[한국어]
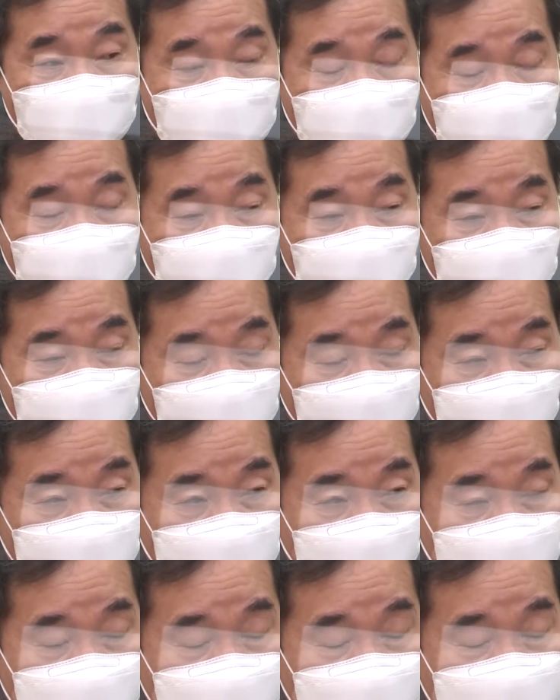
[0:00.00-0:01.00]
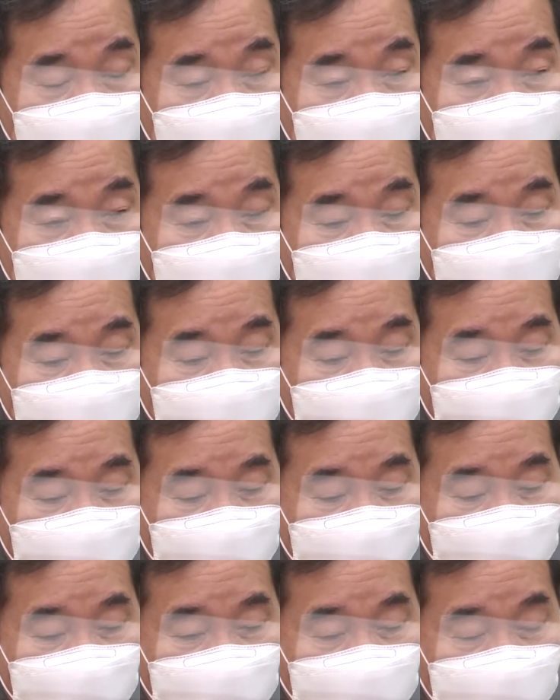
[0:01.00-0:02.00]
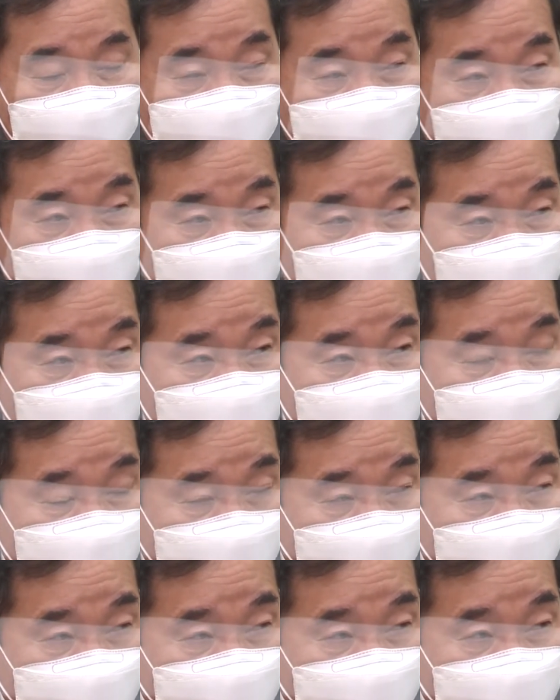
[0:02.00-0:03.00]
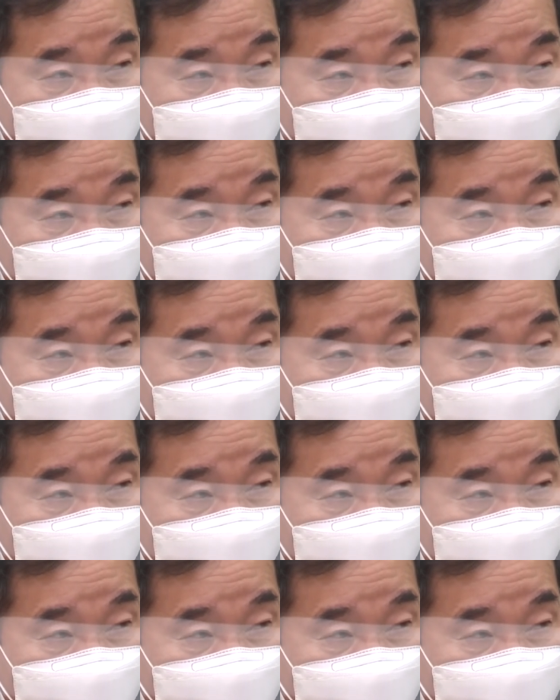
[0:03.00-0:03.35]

이 시기에 어, 비서실장의 역할을